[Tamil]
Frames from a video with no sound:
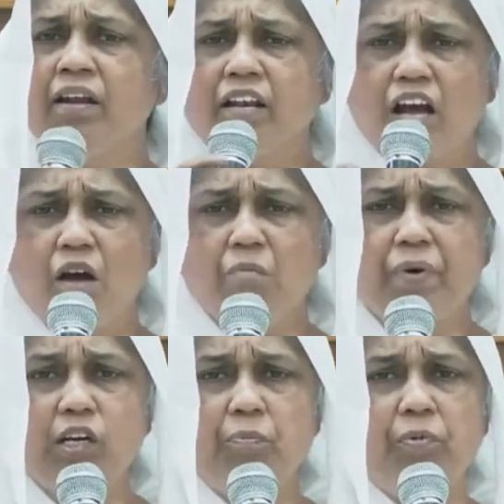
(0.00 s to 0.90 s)
நாம்
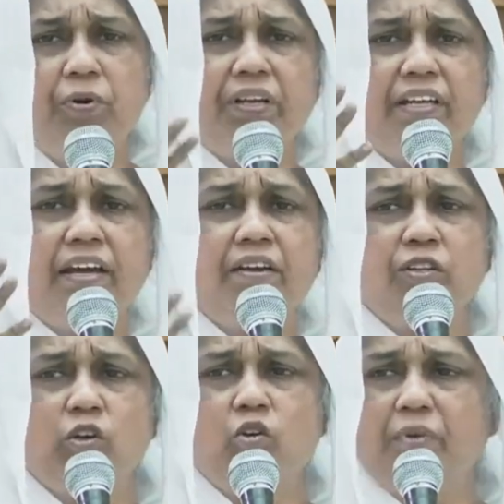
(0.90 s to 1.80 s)
பாட்டுக்கு போயிட்டே
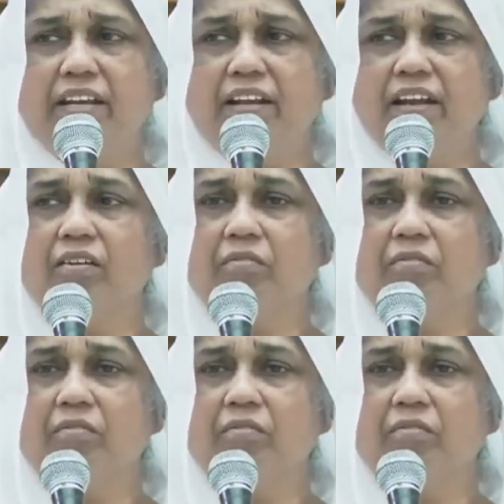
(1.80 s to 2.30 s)
இருந்தோம் அப்படின்னா